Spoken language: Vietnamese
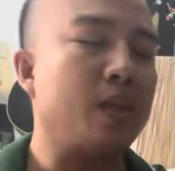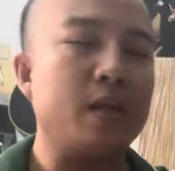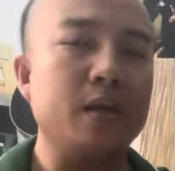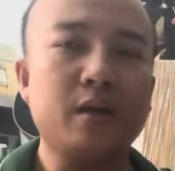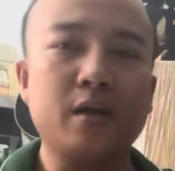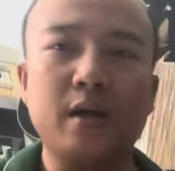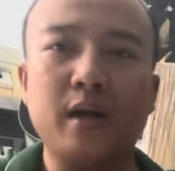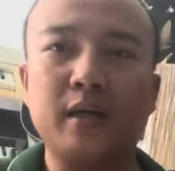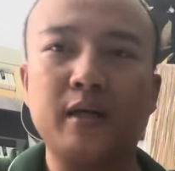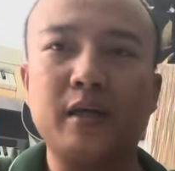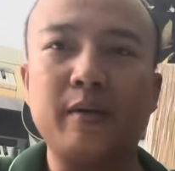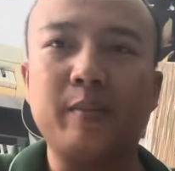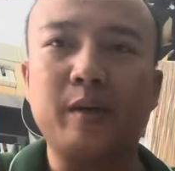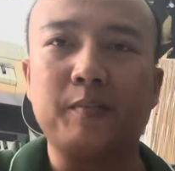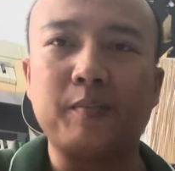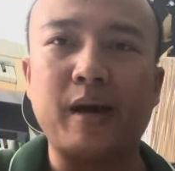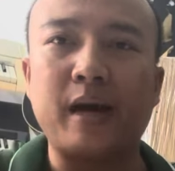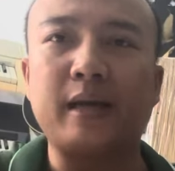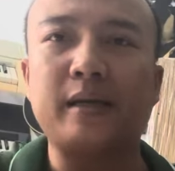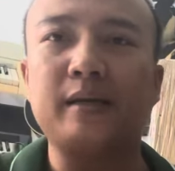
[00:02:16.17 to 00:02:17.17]
cho nên khi
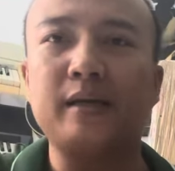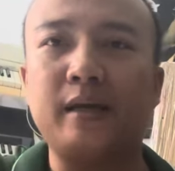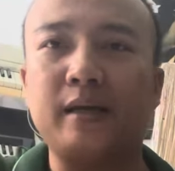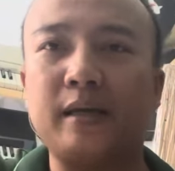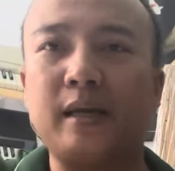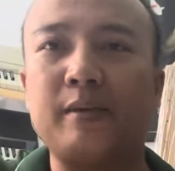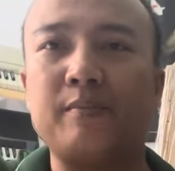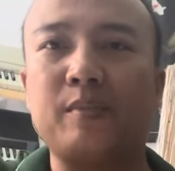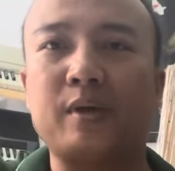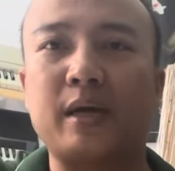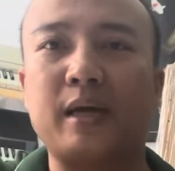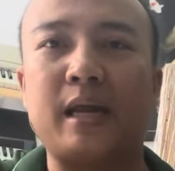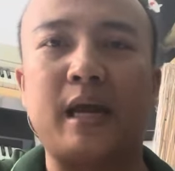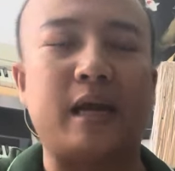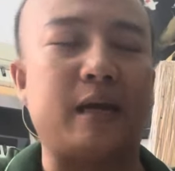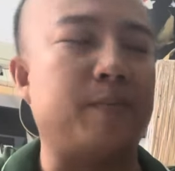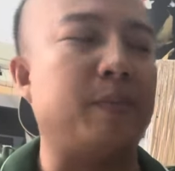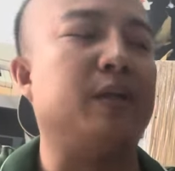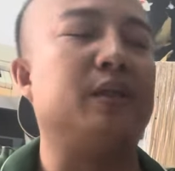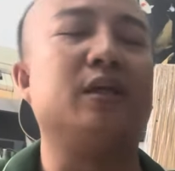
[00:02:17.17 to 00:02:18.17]
mình bán cho anh em một cái
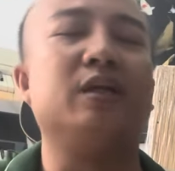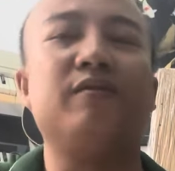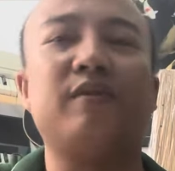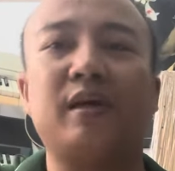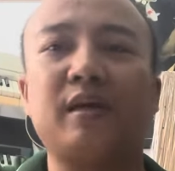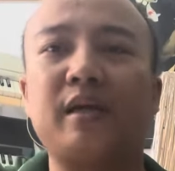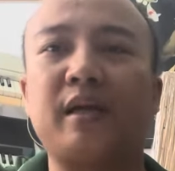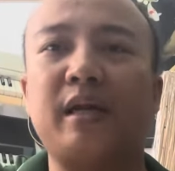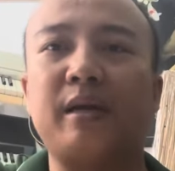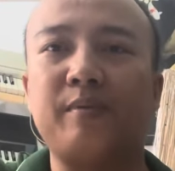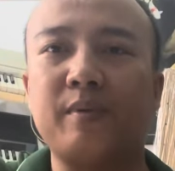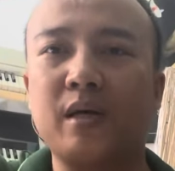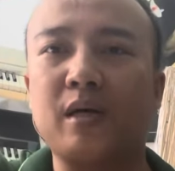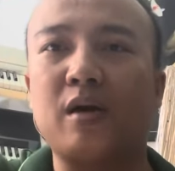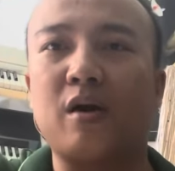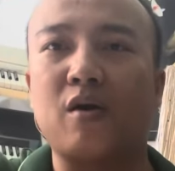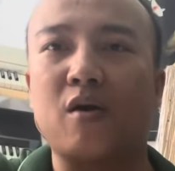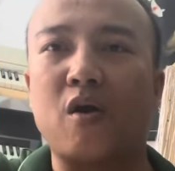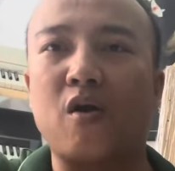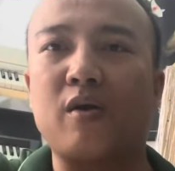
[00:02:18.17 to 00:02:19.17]
đàn mình tư vấn cho anh em rất
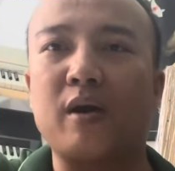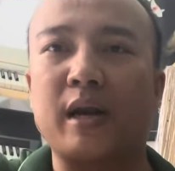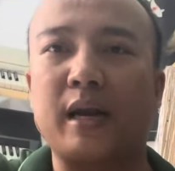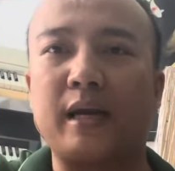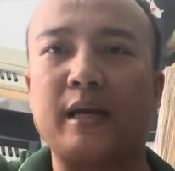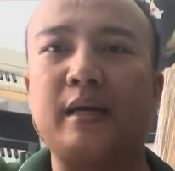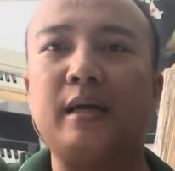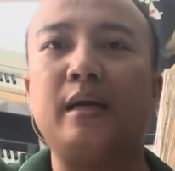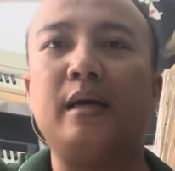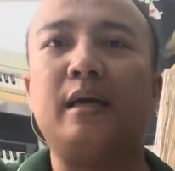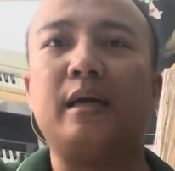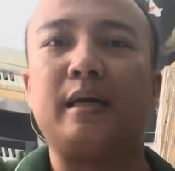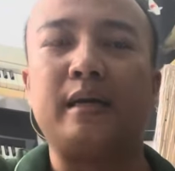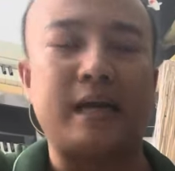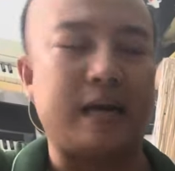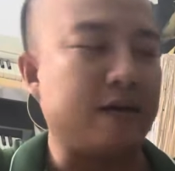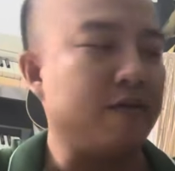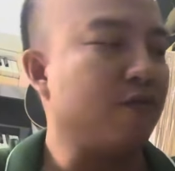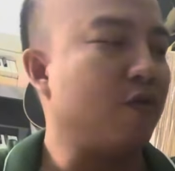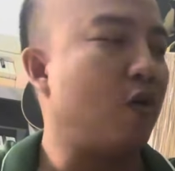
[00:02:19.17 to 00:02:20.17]
là rõ ràng
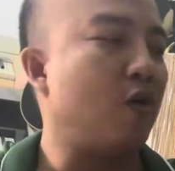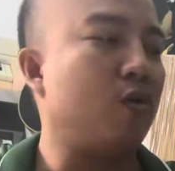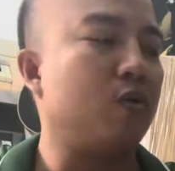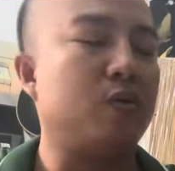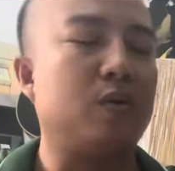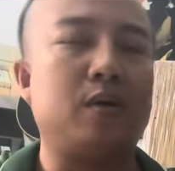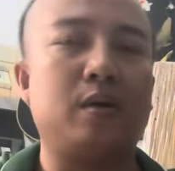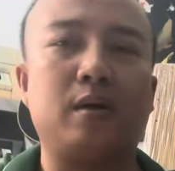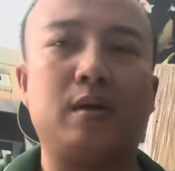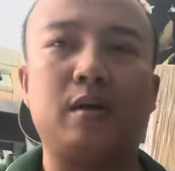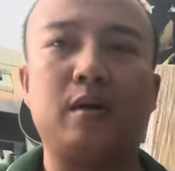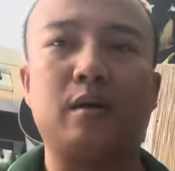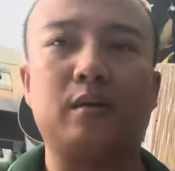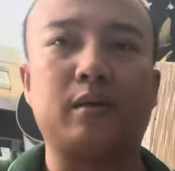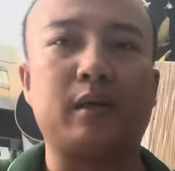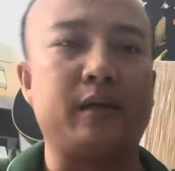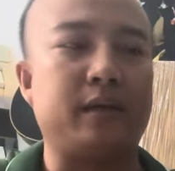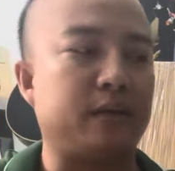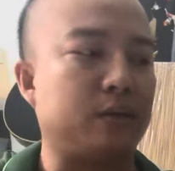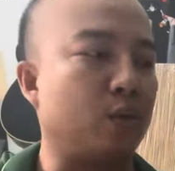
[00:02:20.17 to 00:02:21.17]
gắn vô uh,
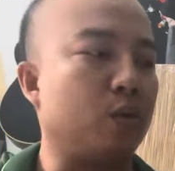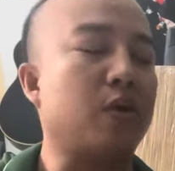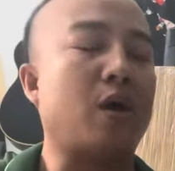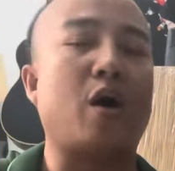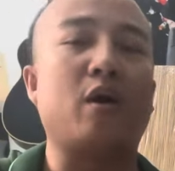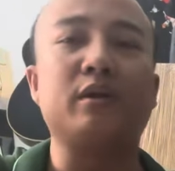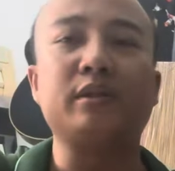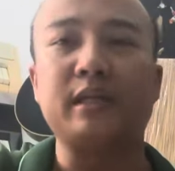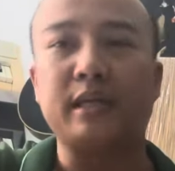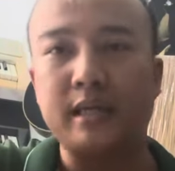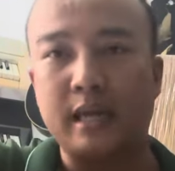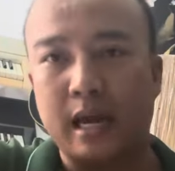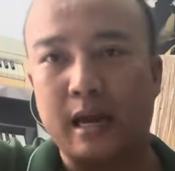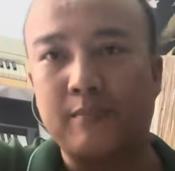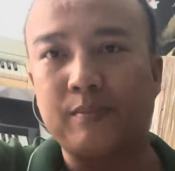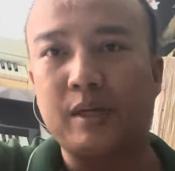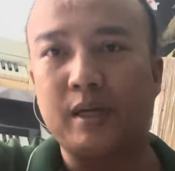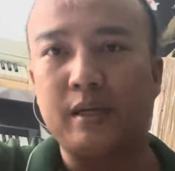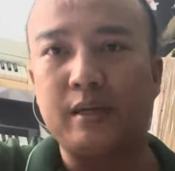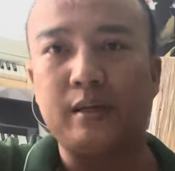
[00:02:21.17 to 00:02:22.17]
thì tuổi thọ nó sẽ
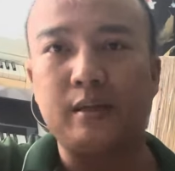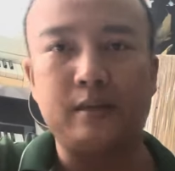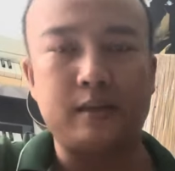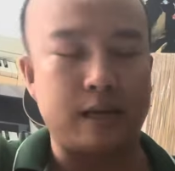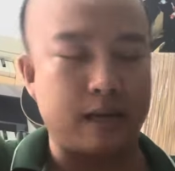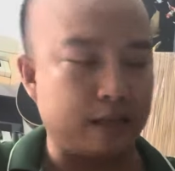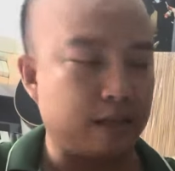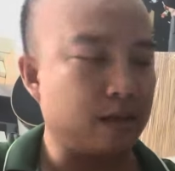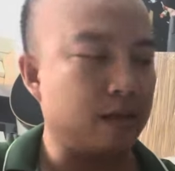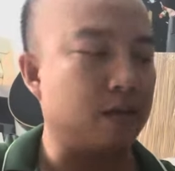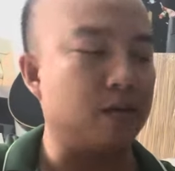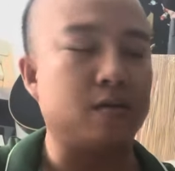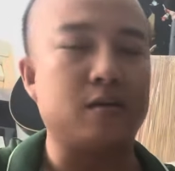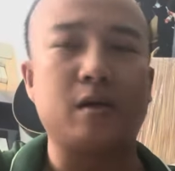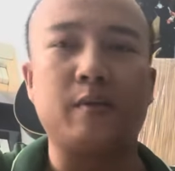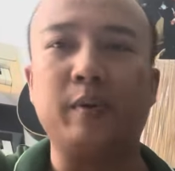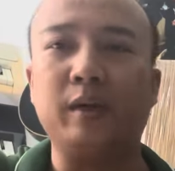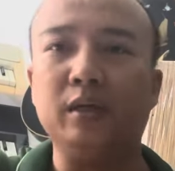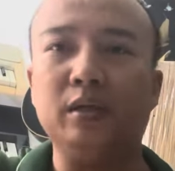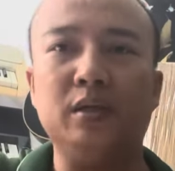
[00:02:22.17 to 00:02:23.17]
giảm đi nha chất lượng
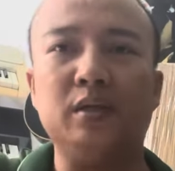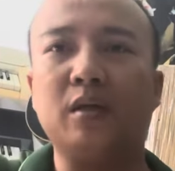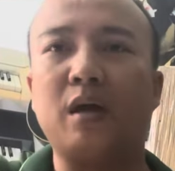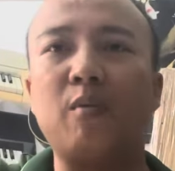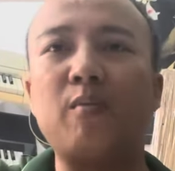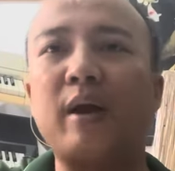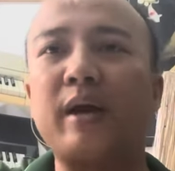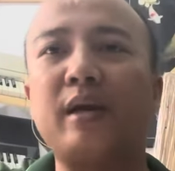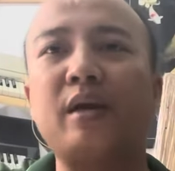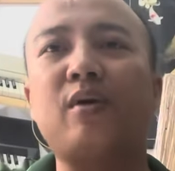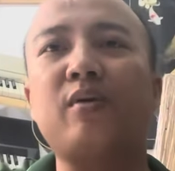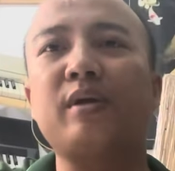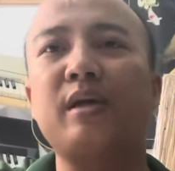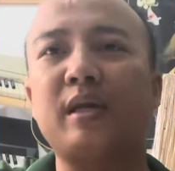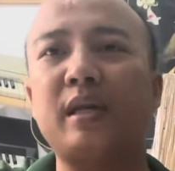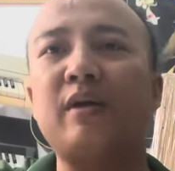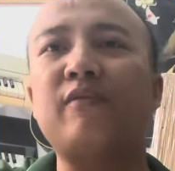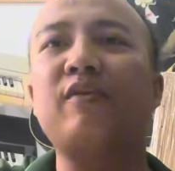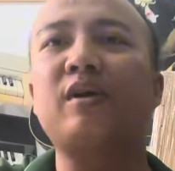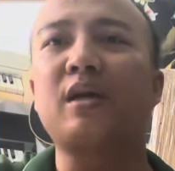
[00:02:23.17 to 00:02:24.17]
thì bình thường không ai nói với
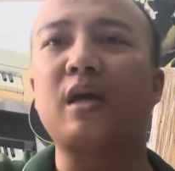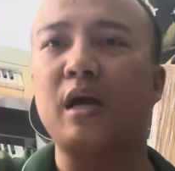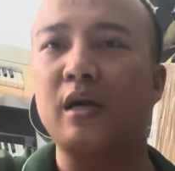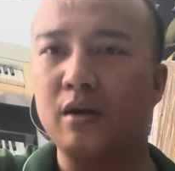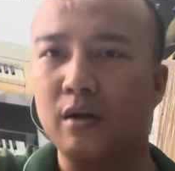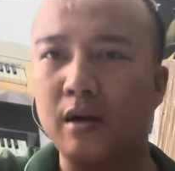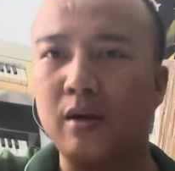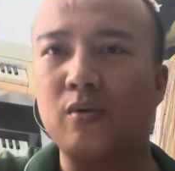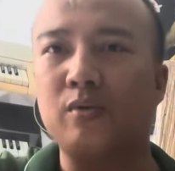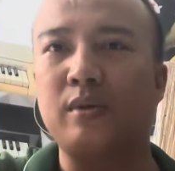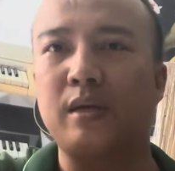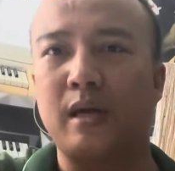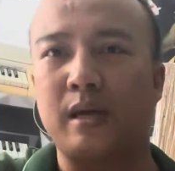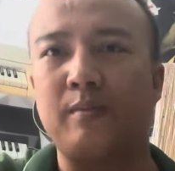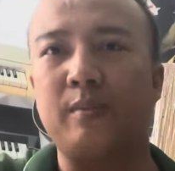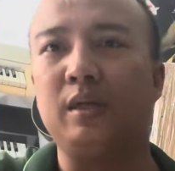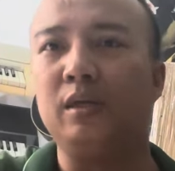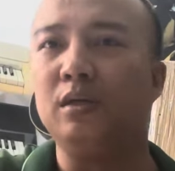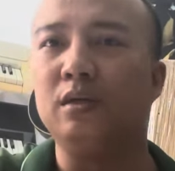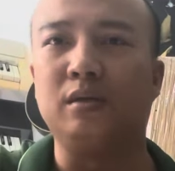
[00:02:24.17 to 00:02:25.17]
anh em vấn đề đó đâu nha
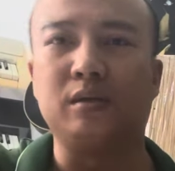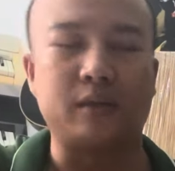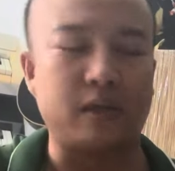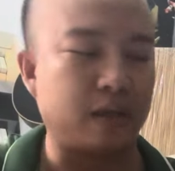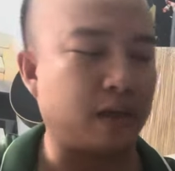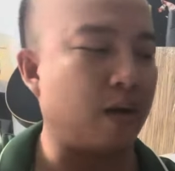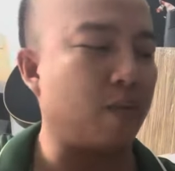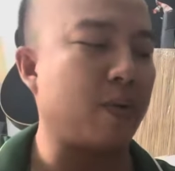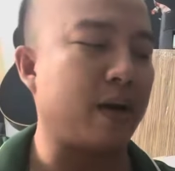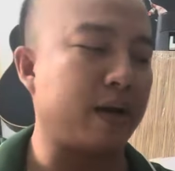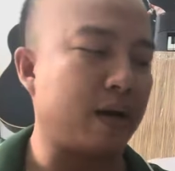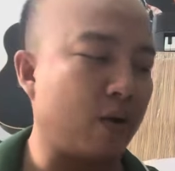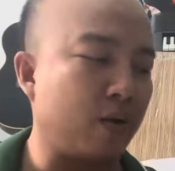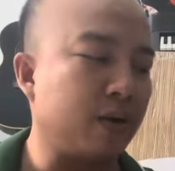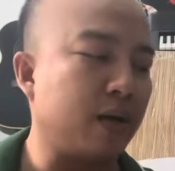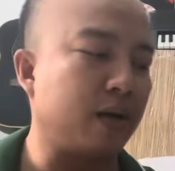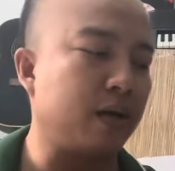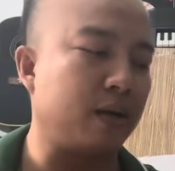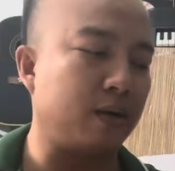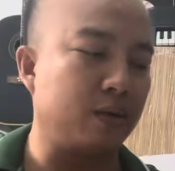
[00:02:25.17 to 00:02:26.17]
bình thường thì không ai nói
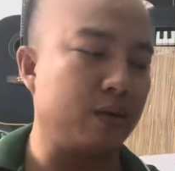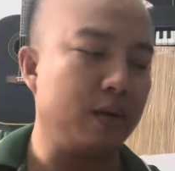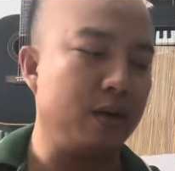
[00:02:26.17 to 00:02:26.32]
đến đâu